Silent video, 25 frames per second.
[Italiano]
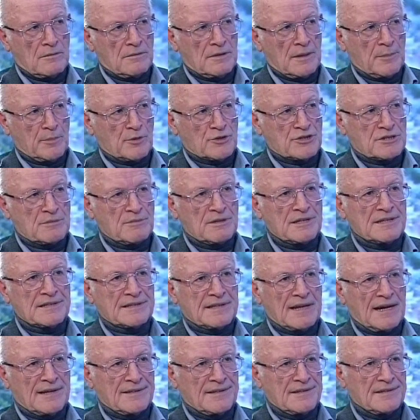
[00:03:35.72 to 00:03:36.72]
una
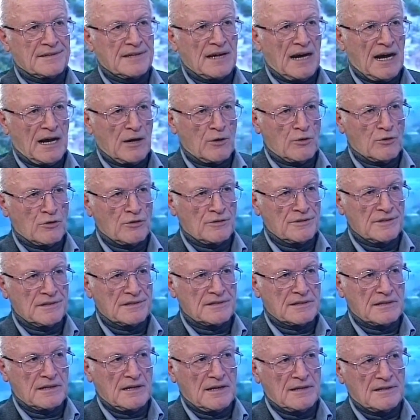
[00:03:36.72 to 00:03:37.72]
possibilità di dialogo
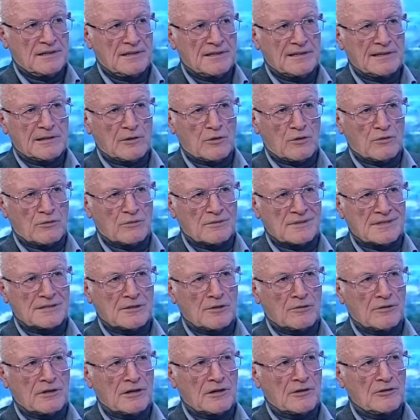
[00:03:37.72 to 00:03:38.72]
e di
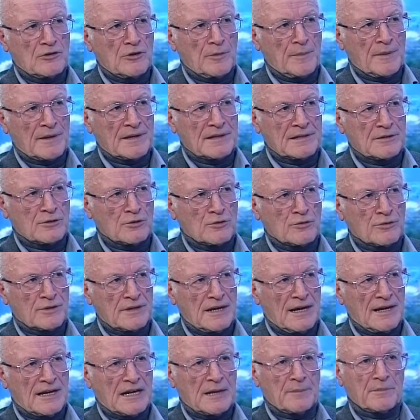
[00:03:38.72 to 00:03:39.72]
interlocuzione con gli
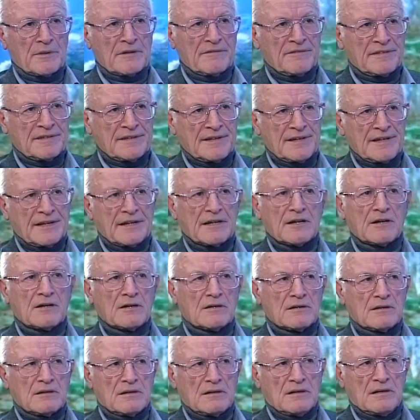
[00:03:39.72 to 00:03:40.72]
operatori anche per vedere
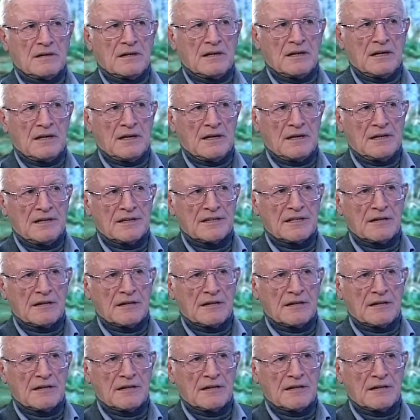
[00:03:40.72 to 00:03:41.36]
le, gli